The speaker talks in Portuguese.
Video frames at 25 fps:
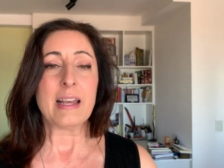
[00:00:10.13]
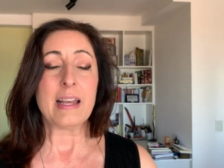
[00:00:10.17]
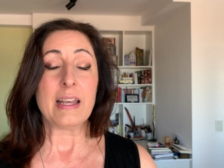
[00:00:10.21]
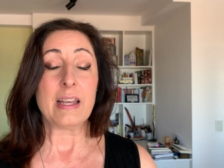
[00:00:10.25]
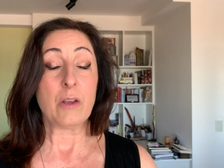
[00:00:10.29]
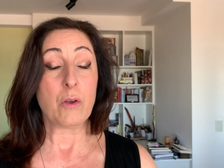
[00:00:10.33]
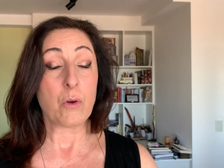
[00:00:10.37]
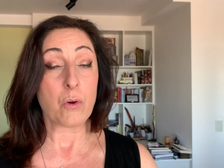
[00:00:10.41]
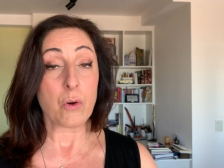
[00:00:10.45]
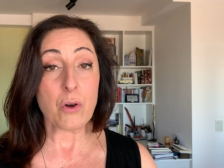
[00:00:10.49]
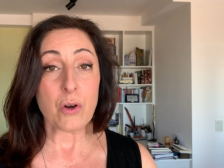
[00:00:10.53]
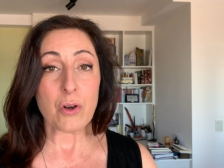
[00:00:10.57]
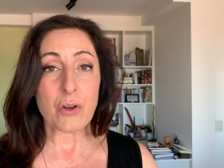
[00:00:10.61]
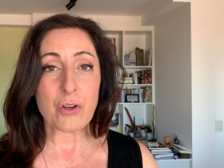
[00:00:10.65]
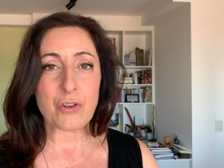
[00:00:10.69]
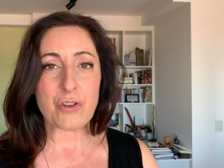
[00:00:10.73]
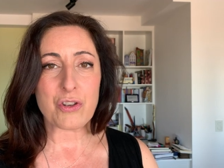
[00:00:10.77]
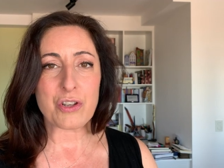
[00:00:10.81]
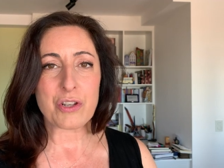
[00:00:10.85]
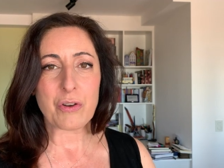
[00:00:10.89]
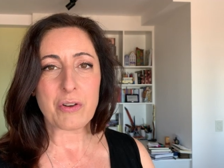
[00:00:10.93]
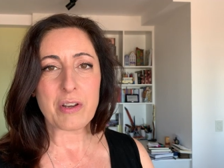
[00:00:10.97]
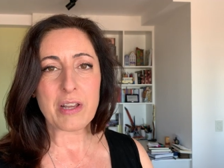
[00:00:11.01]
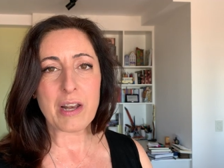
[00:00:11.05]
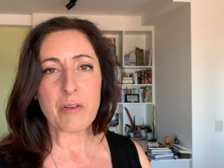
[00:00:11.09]
E
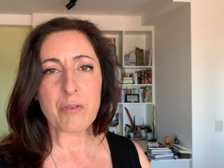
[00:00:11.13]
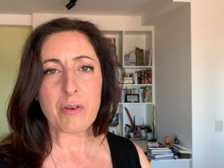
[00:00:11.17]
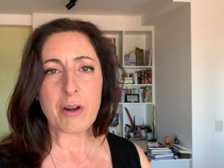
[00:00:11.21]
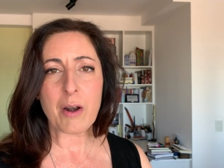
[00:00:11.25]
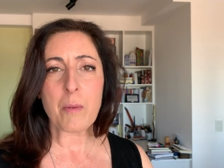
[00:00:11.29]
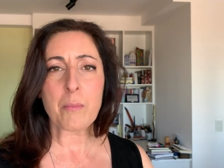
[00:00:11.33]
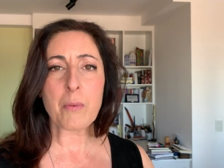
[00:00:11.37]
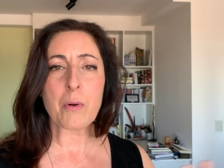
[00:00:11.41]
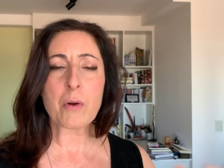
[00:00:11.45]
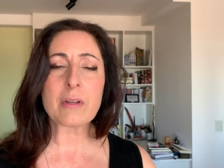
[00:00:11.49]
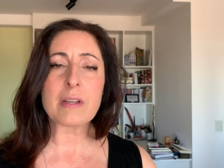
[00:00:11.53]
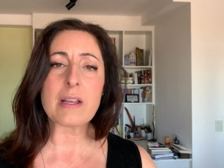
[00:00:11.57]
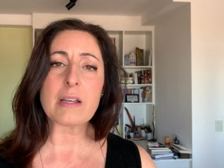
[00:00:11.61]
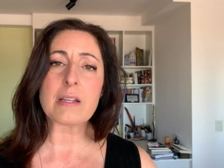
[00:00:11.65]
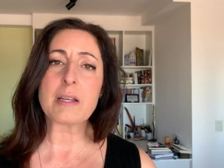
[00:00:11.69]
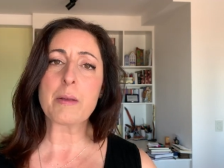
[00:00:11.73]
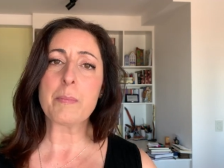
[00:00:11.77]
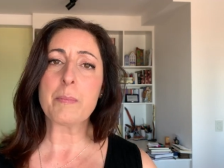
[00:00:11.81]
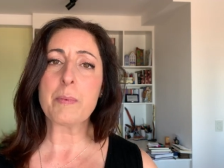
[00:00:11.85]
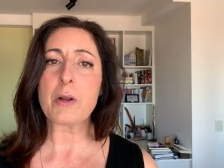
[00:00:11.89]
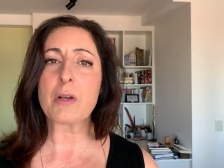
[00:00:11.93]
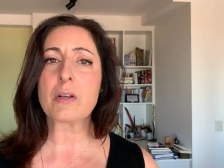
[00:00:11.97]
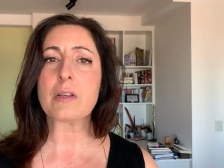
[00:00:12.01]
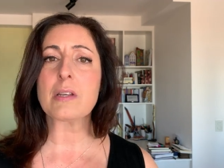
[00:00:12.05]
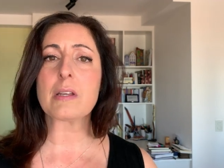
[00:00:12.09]
hoje eu queria falar um pouco desse
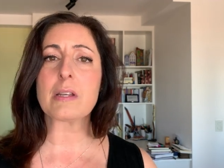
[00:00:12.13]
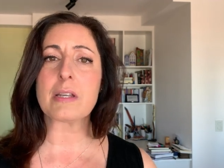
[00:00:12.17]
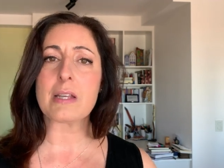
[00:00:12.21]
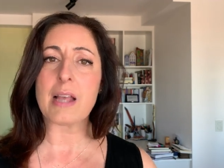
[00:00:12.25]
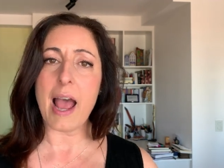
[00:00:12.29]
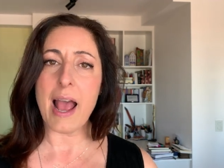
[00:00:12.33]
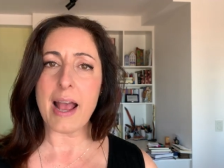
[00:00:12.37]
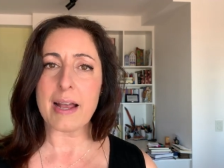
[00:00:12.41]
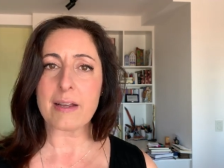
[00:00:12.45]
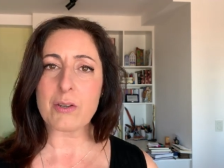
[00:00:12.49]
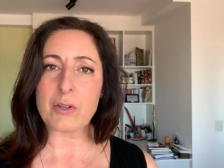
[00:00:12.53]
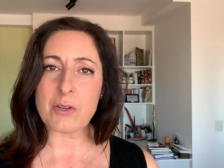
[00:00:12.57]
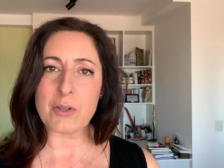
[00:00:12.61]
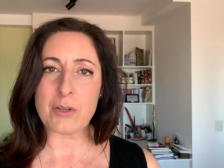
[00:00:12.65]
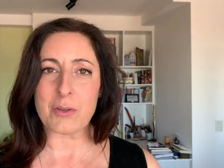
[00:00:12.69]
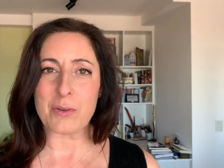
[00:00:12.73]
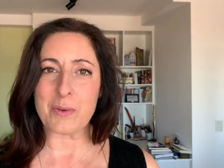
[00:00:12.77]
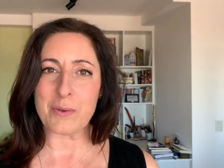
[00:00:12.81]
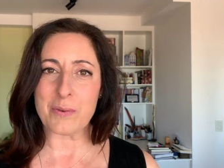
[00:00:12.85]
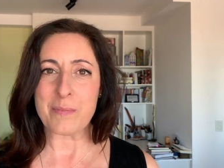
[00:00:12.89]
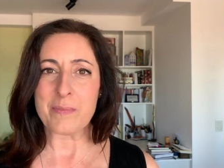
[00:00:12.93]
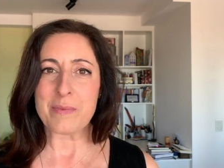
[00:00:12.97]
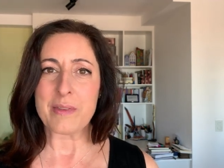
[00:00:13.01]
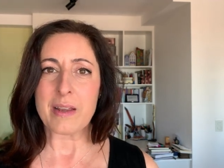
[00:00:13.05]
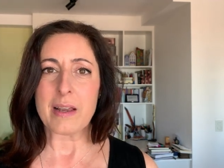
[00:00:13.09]

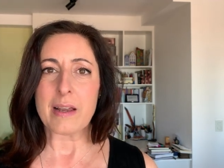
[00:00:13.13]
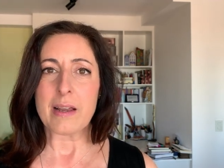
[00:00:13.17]
processo